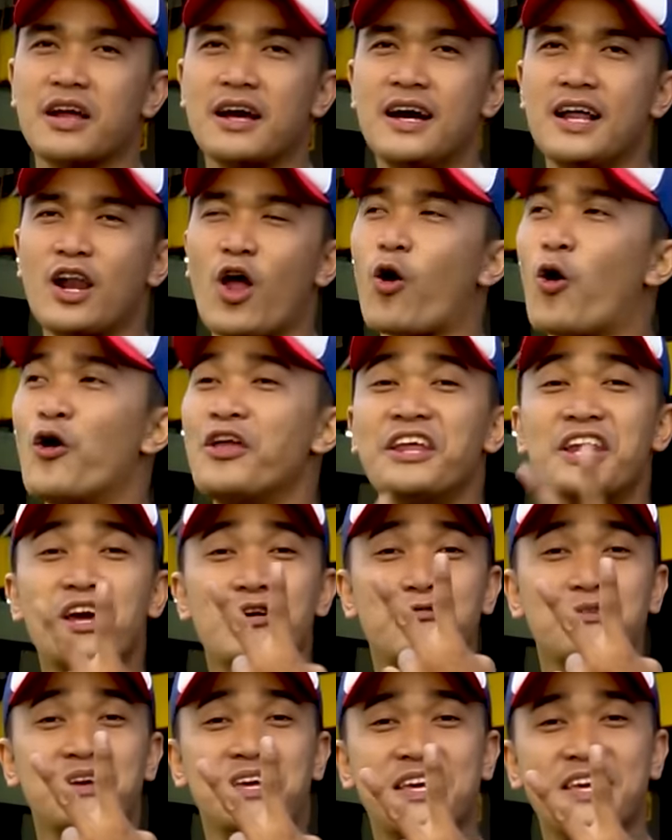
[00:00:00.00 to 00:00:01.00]
uh, logonya
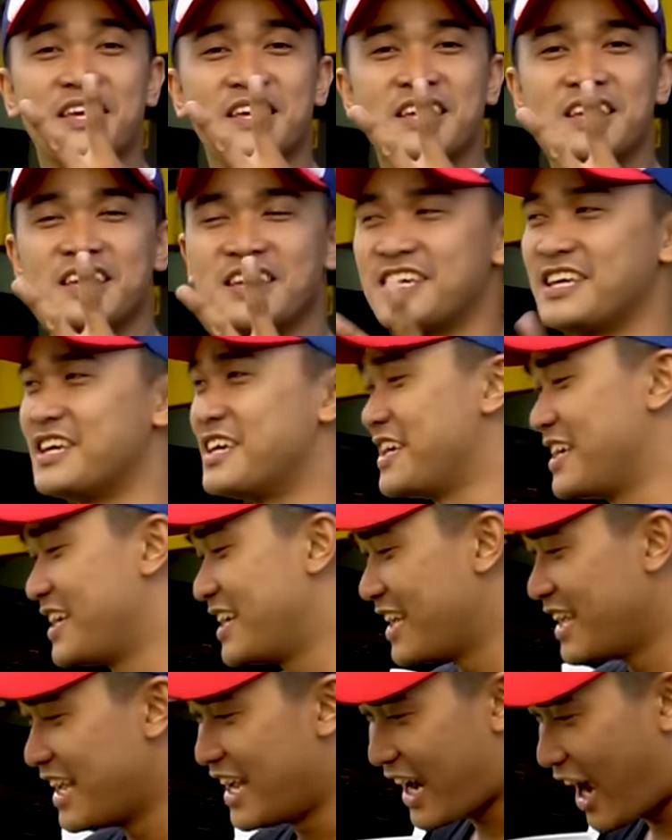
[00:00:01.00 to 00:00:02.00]
dia V.
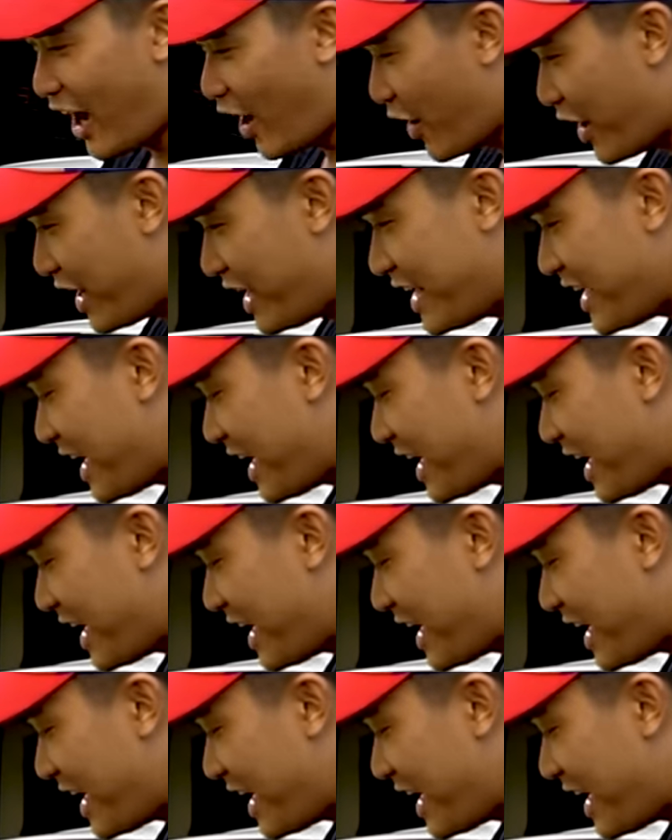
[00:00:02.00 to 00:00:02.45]
Kalau yang